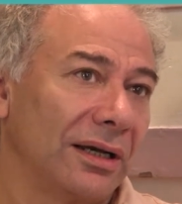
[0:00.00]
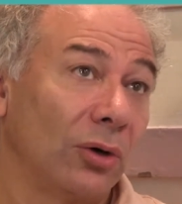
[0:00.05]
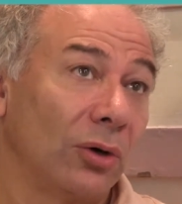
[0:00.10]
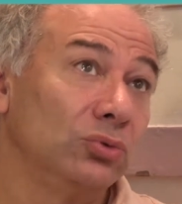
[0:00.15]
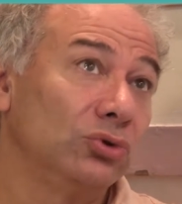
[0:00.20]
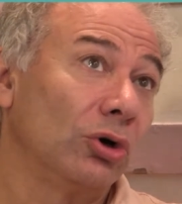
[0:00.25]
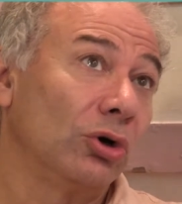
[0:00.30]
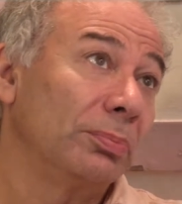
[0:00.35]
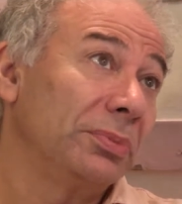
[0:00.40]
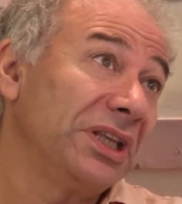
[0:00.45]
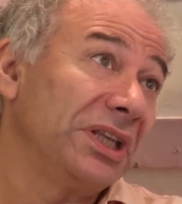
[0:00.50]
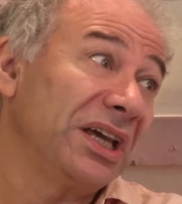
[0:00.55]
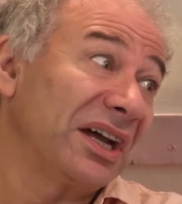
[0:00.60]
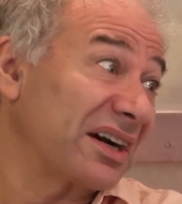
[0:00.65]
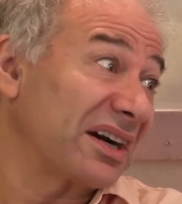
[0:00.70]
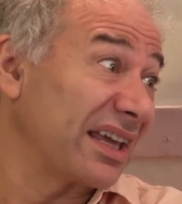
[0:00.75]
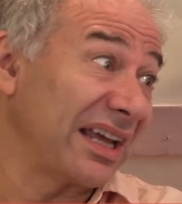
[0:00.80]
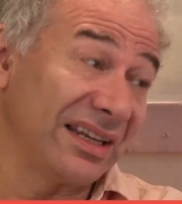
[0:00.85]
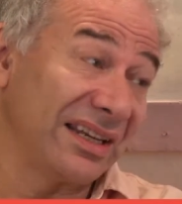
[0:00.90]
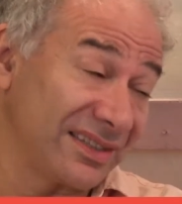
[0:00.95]
utopía
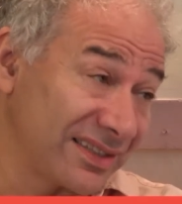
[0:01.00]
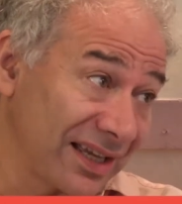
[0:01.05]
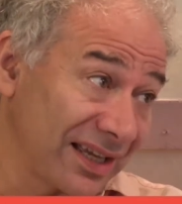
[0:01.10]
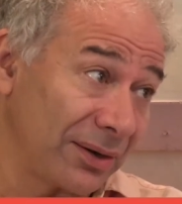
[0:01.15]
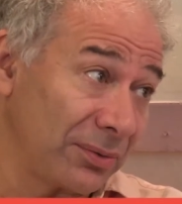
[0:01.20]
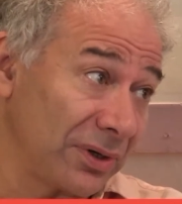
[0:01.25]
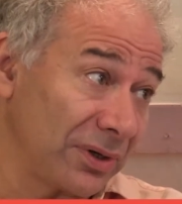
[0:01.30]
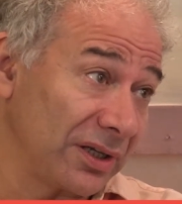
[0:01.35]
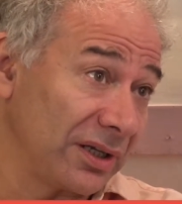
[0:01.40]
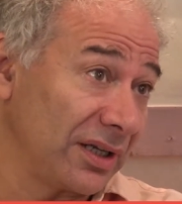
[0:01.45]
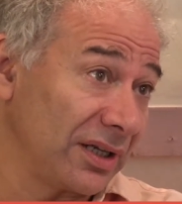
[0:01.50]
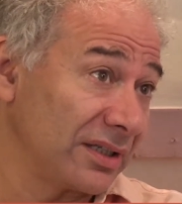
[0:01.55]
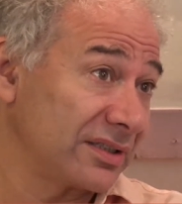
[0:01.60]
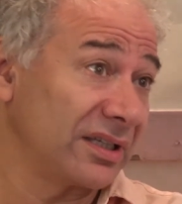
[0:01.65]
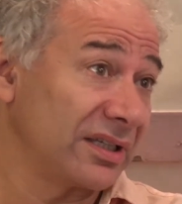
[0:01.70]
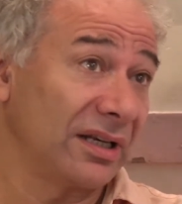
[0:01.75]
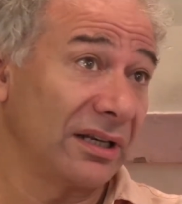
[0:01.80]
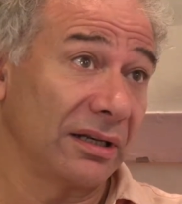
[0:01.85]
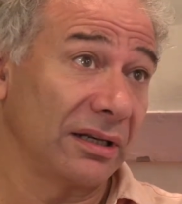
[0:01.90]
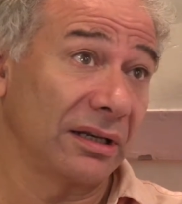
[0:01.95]
realizable, es
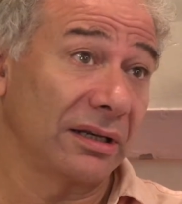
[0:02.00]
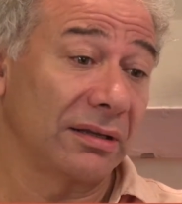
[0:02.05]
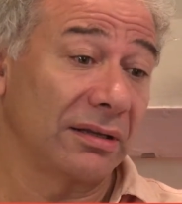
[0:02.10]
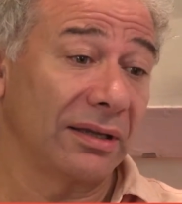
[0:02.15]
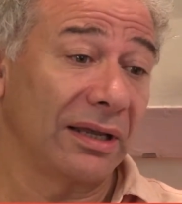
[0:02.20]
el,